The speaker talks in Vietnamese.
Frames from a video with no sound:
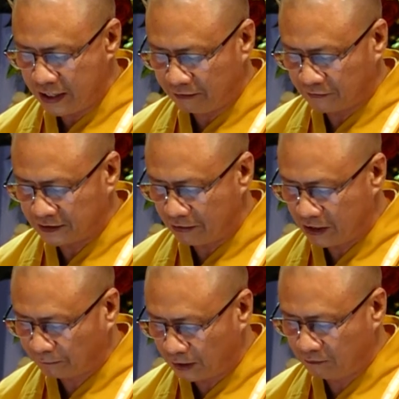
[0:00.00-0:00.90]
là Phật giáo
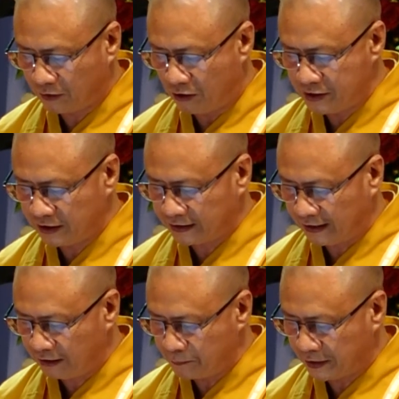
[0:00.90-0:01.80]
Nam Tông có những cái
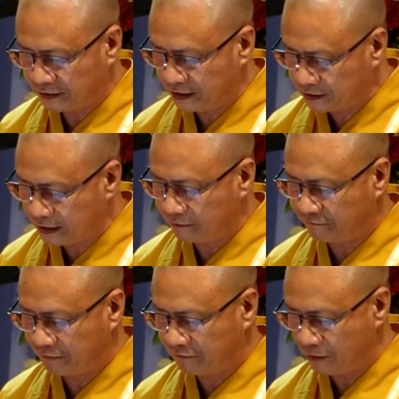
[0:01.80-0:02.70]
khác biệt nhất định
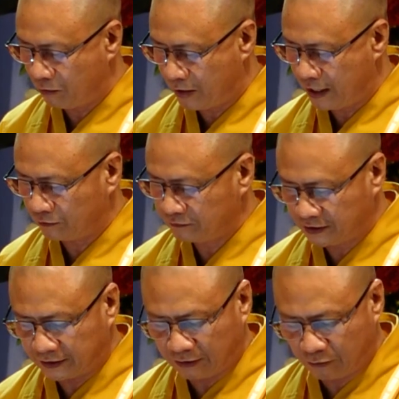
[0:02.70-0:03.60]
về văn hóa cũng
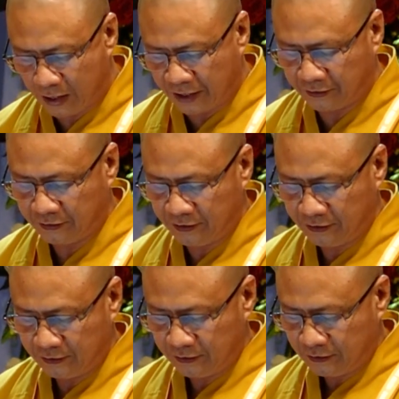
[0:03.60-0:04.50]
như là tăng đoàn.
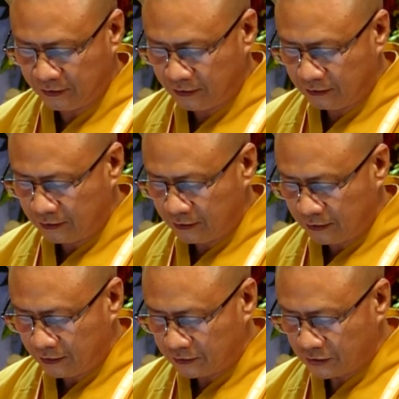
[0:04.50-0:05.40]

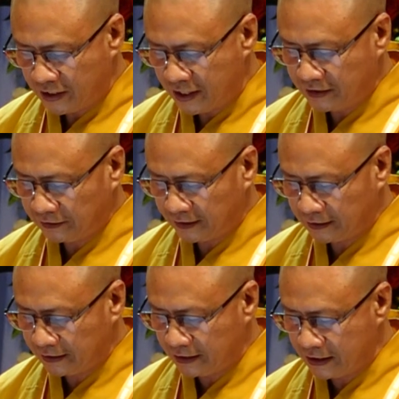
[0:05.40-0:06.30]
Cho nên
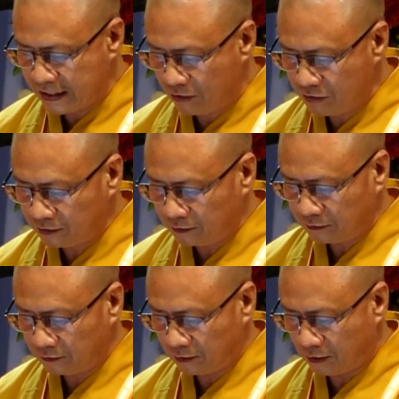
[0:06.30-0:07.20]
thiết nghĩ nếu
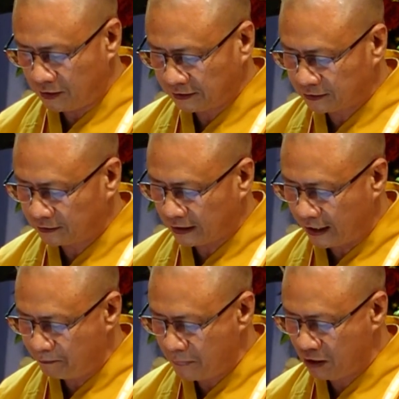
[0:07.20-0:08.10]
có sự
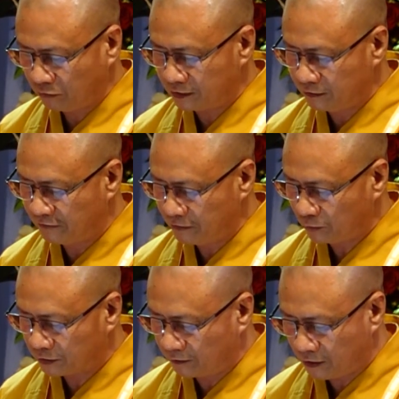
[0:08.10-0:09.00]
tham mưu tư vấn
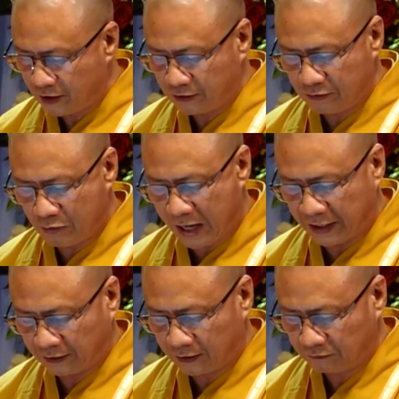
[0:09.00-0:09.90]
của chúng con,
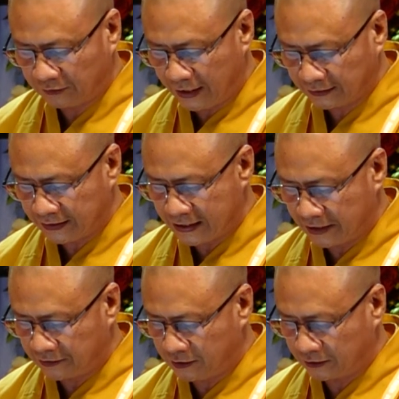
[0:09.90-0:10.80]
đoàn công tác sẽ
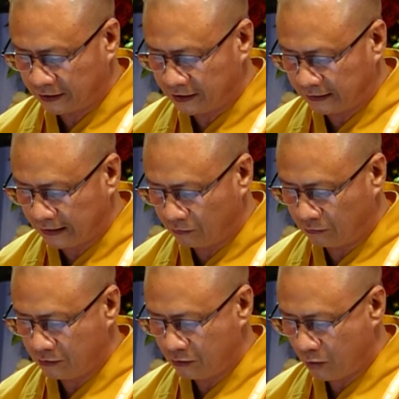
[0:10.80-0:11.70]
đạt được thành tiệu
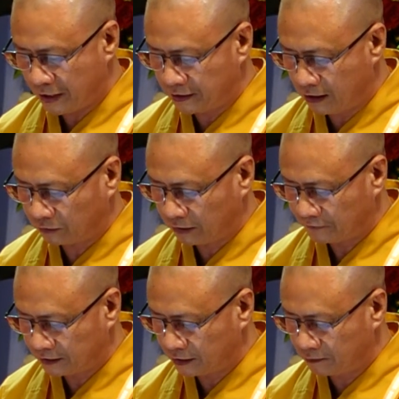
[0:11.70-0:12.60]
hoạt động trong
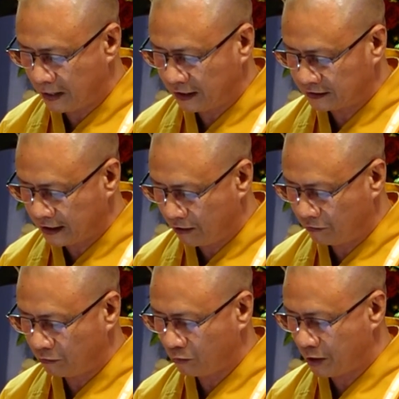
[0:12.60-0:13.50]
Phật sự bang
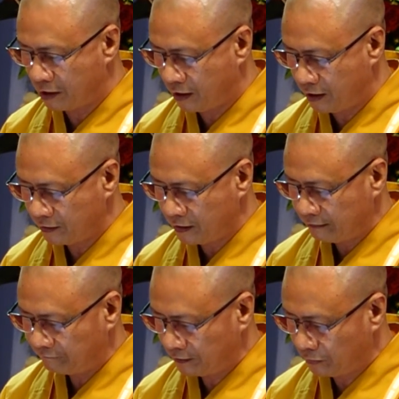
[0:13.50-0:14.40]
giao, qua đó
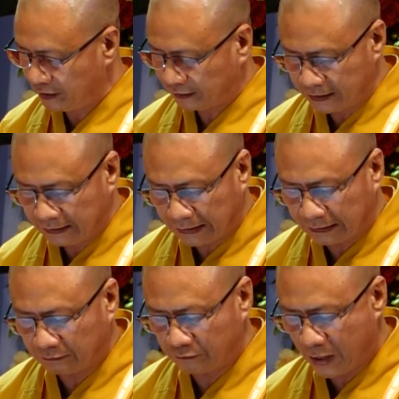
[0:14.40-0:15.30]
phát huy tinh
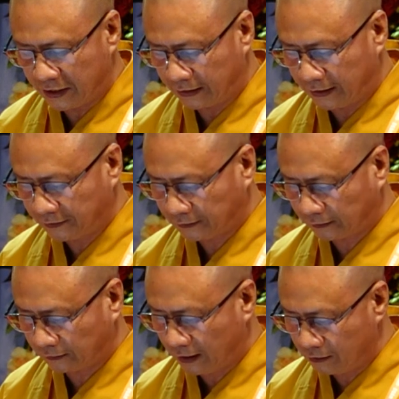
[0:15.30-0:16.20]
thần đoàn kết
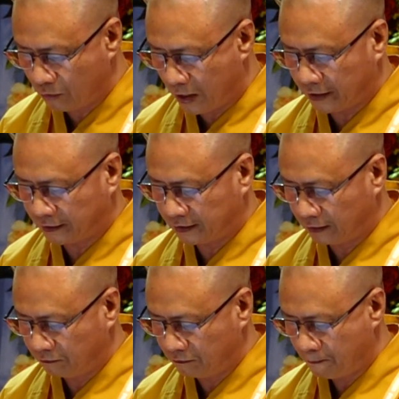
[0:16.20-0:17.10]
tăng đoàn
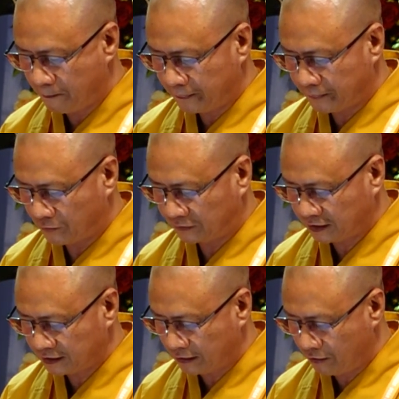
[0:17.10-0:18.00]
trong tổ
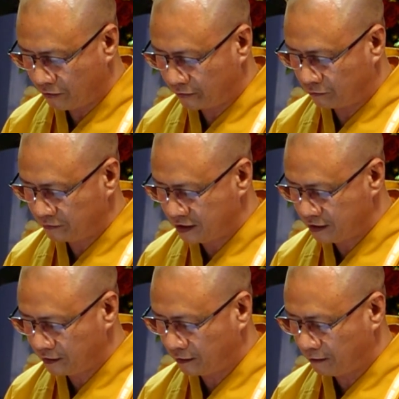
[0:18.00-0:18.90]
chức giáo hội cũng
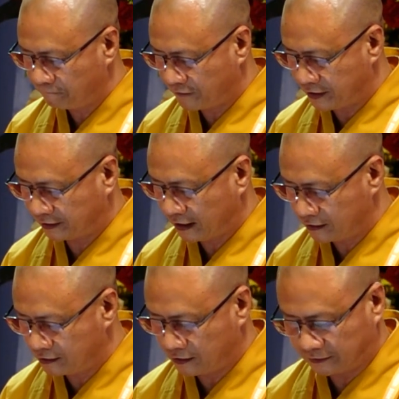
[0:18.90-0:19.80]
như góp phần tăng
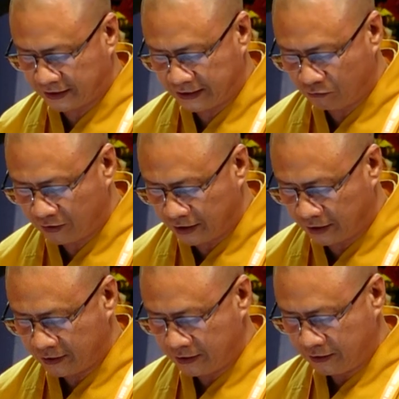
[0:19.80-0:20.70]
cường tình hữu nghị
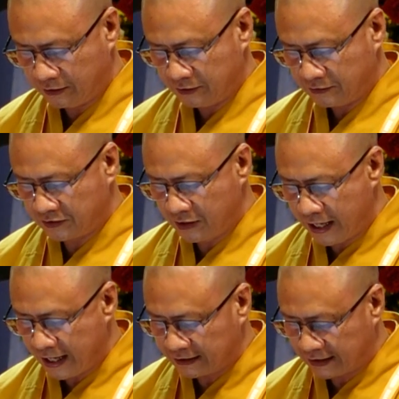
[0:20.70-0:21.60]
giữa
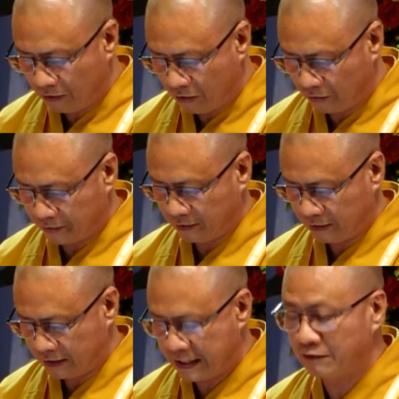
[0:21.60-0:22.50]
hai giáo hội
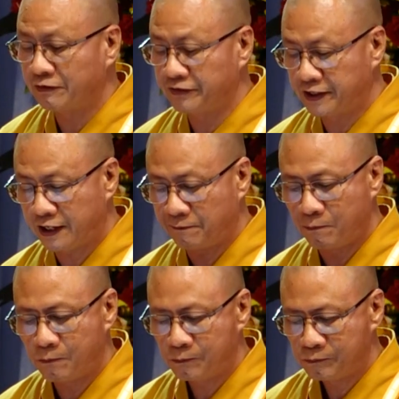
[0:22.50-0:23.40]
Lào và Việt Nam.
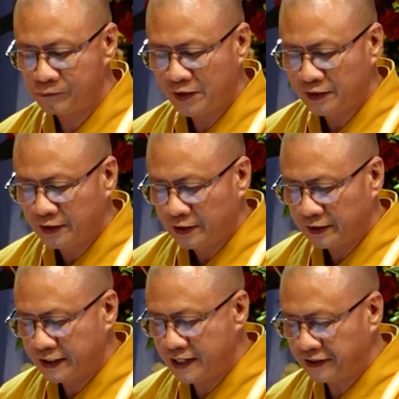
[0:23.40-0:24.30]

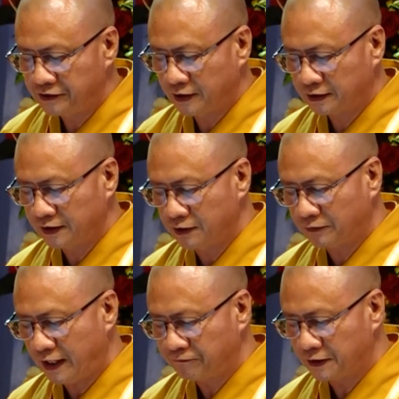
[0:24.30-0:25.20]
Để đạt được những
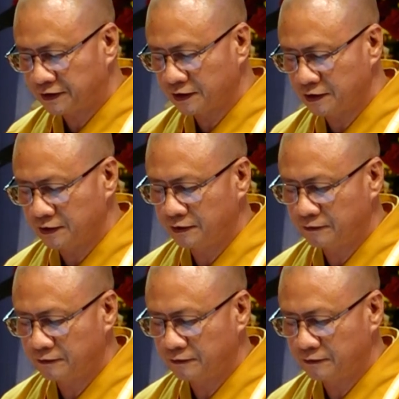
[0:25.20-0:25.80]
công tác Phật sự